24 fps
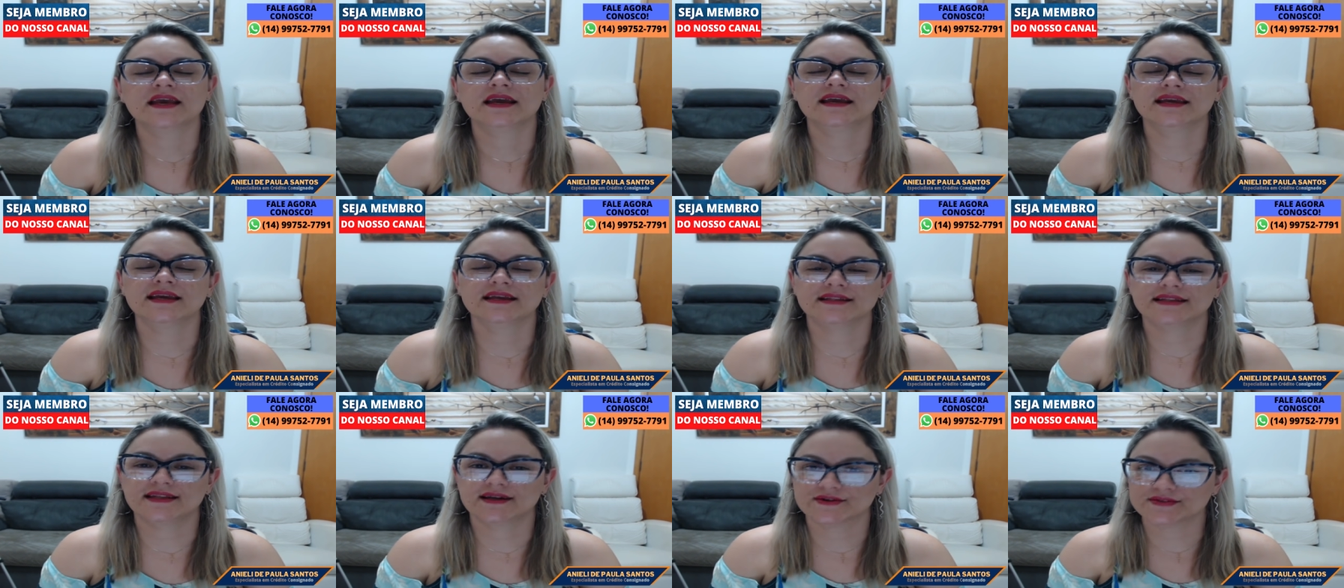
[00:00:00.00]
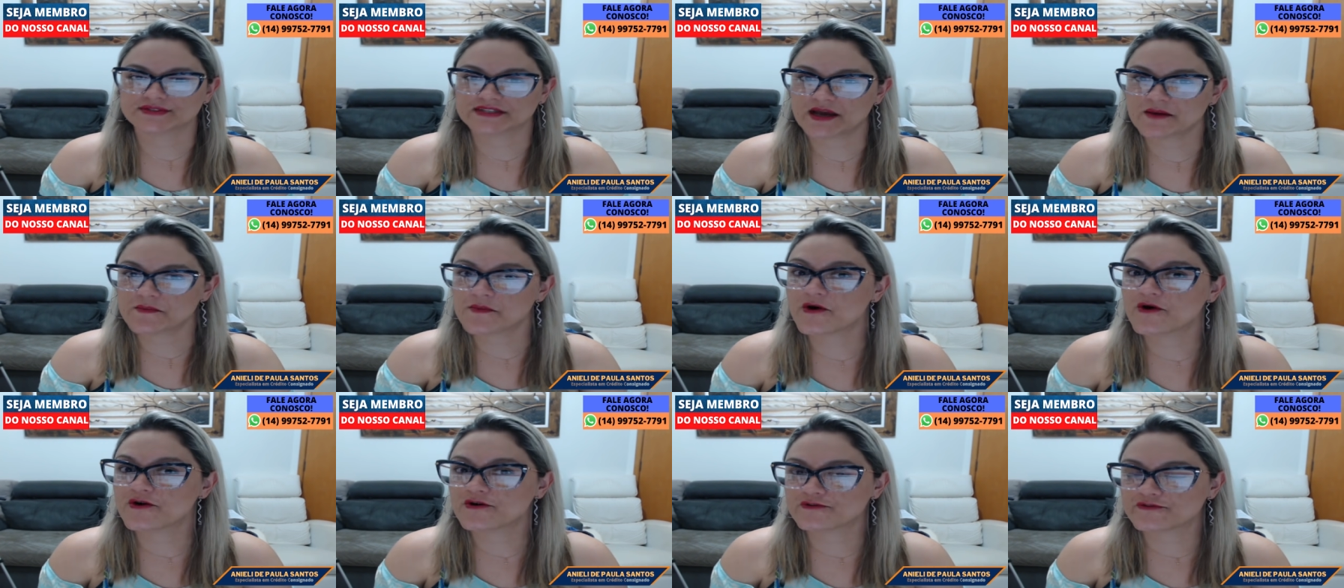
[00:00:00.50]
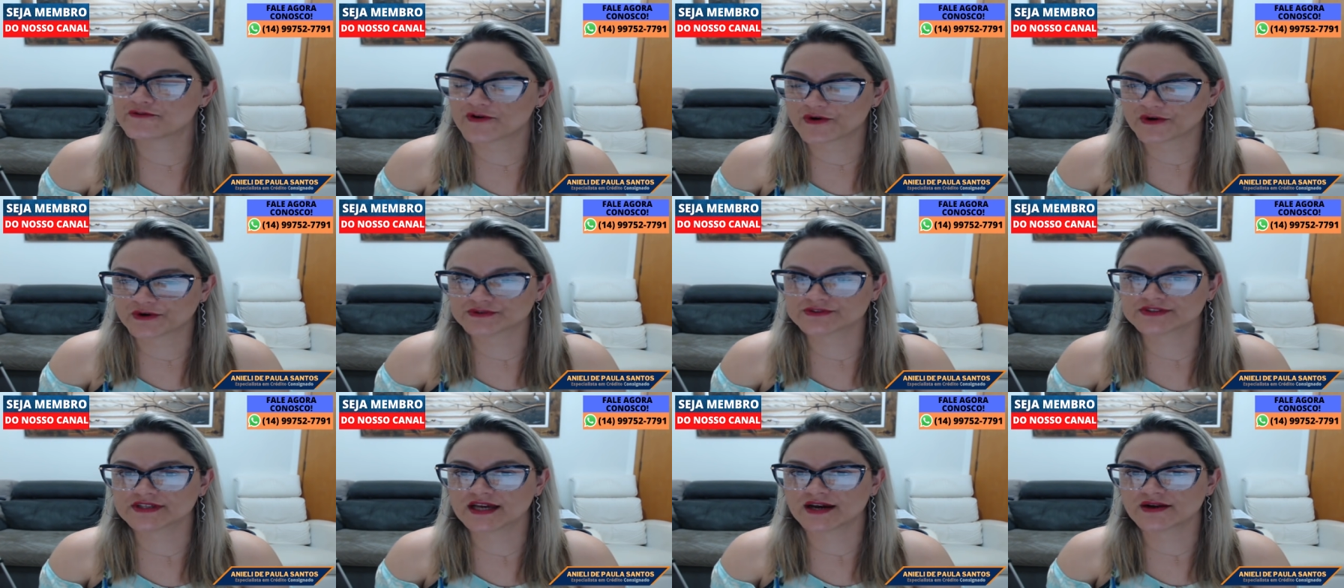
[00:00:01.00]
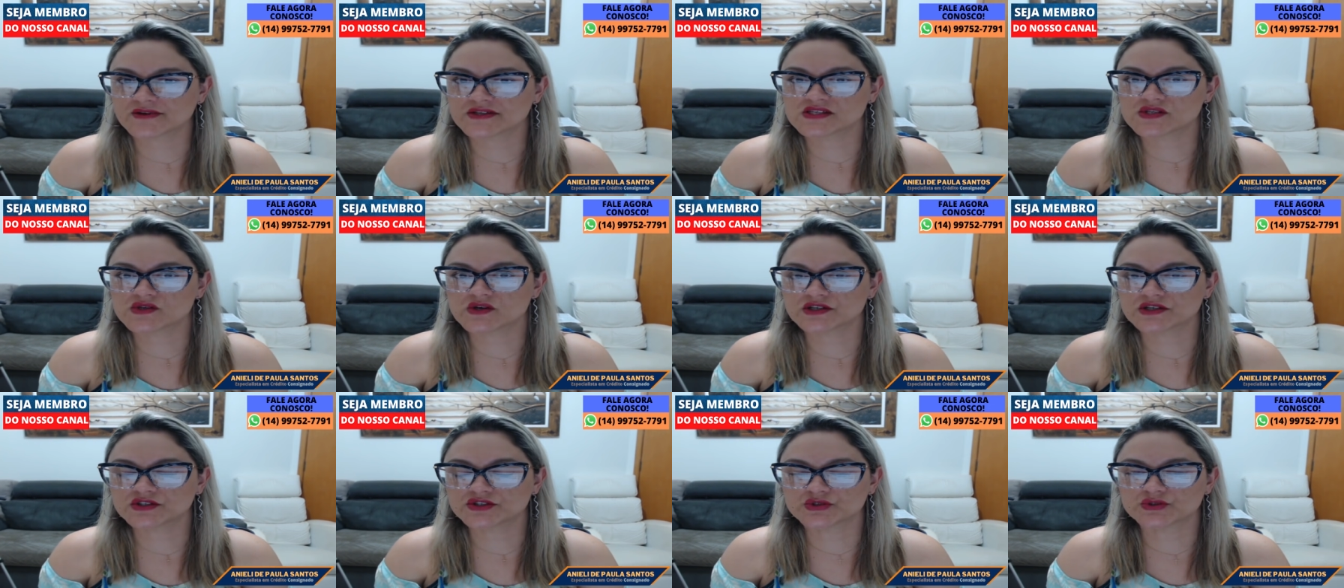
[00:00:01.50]
Então, tá bom, eu vou contar com a
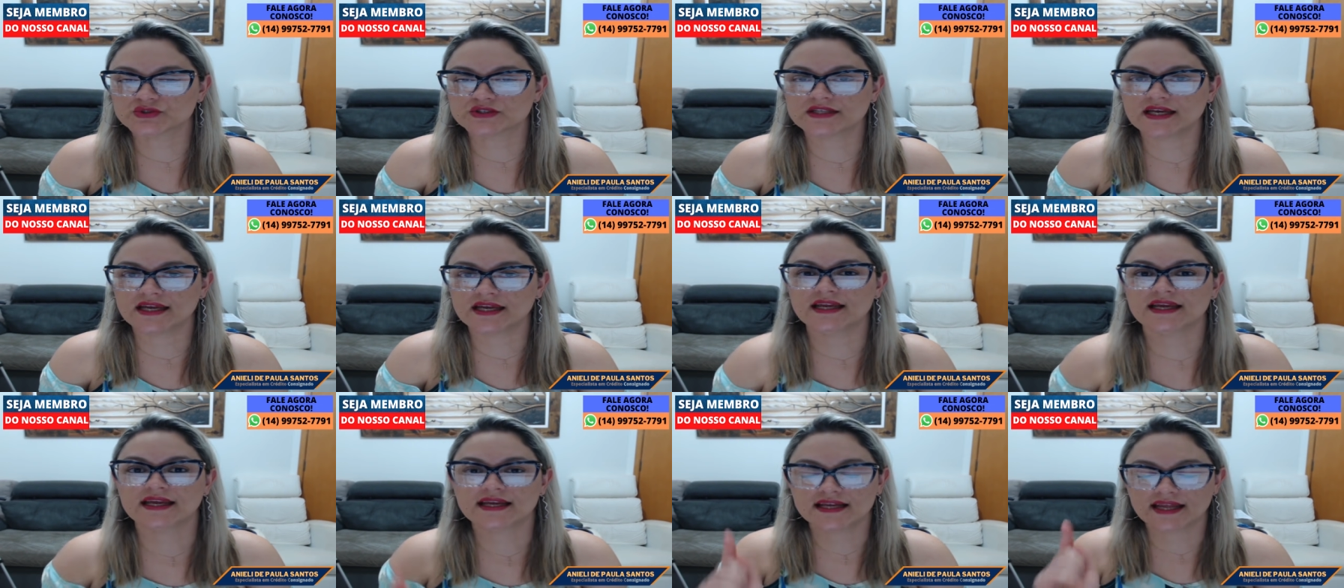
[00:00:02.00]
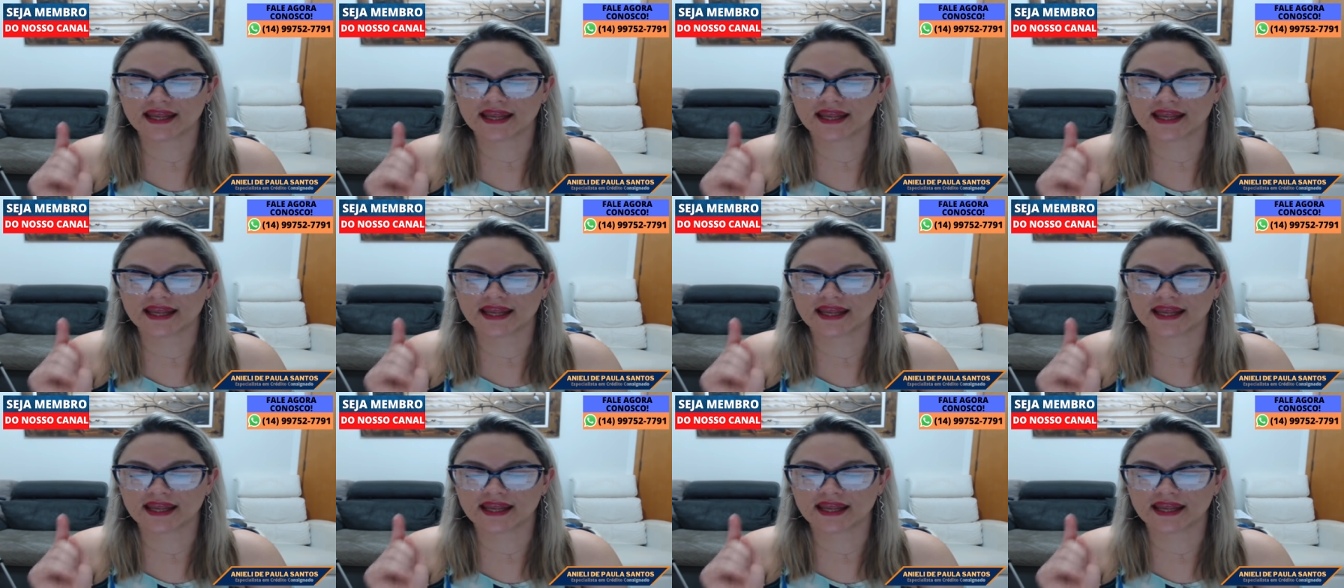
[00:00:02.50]
sua ajuda, hein?